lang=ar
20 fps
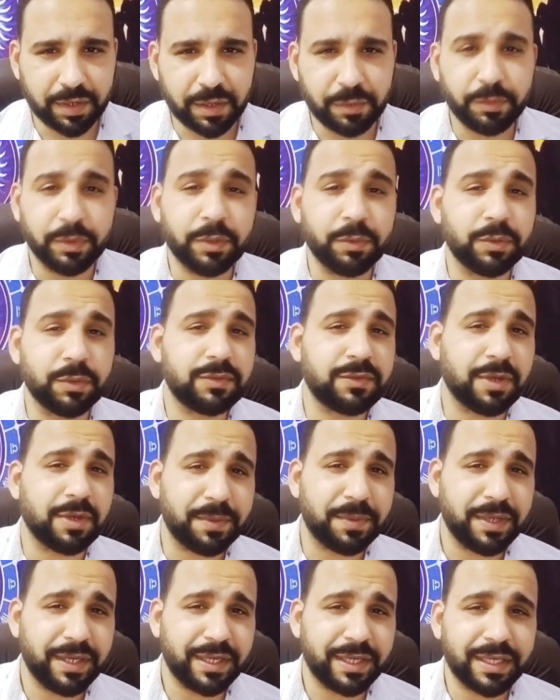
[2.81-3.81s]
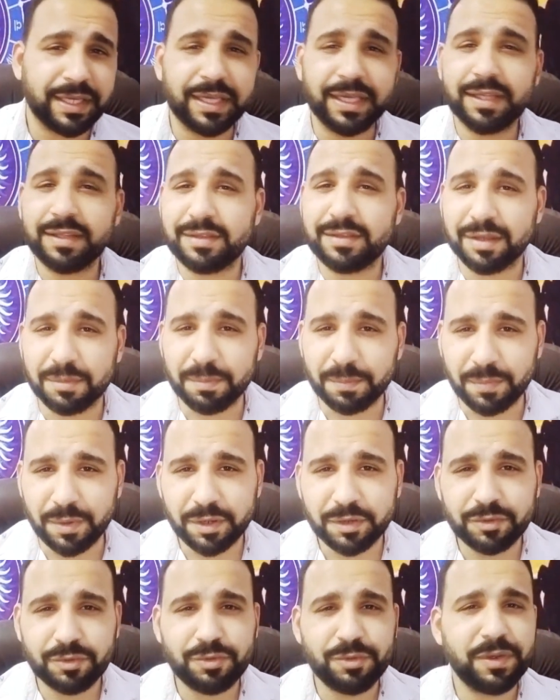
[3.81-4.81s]
قوي وطبيعي جدا
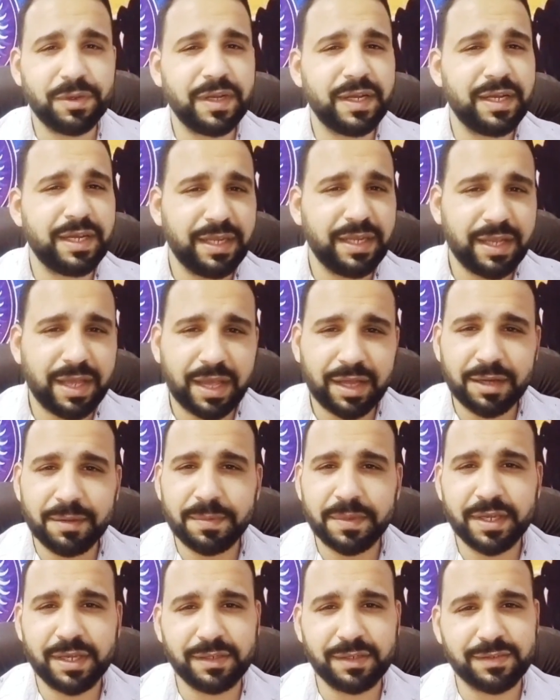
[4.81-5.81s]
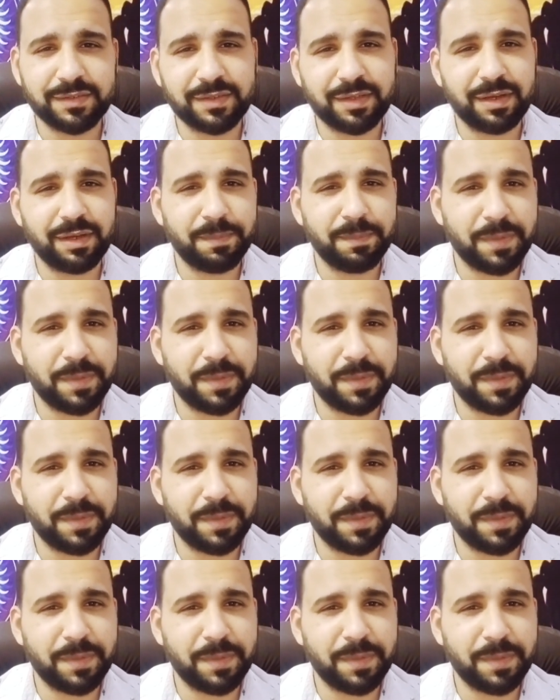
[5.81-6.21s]
برضو ان يعني بيحصل